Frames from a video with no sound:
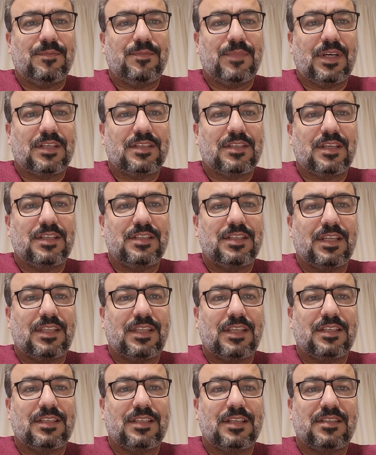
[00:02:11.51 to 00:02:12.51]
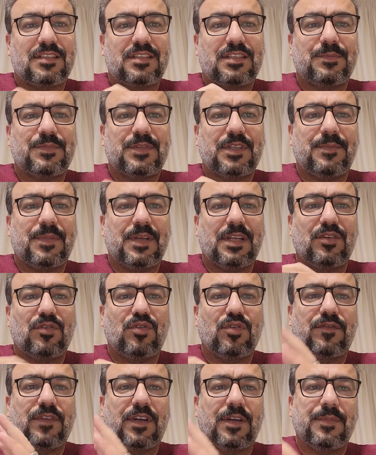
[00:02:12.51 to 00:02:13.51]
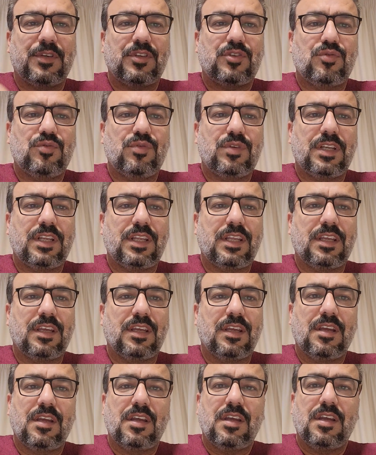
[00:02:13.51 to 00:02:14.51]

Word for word: पाकिस्तान जाते के साथ सबसे पहले गुड फार्मिंग शुरू करेंगे